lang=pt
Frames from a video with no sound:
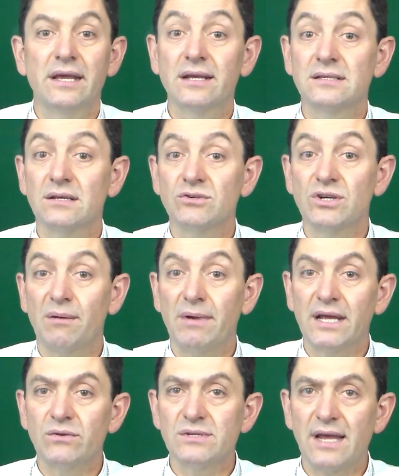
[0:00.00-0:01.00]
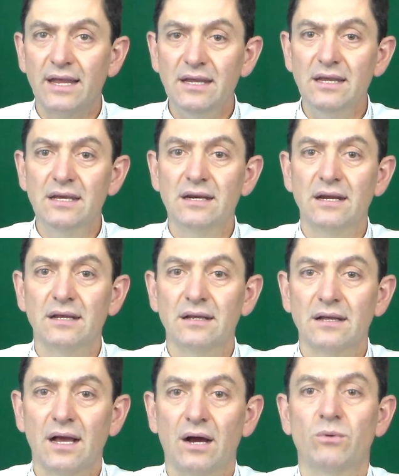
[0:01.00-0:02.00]
e que são chamados a irem
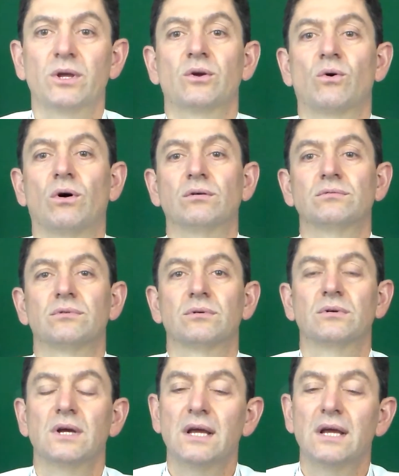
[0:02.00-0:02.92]
ao encontro,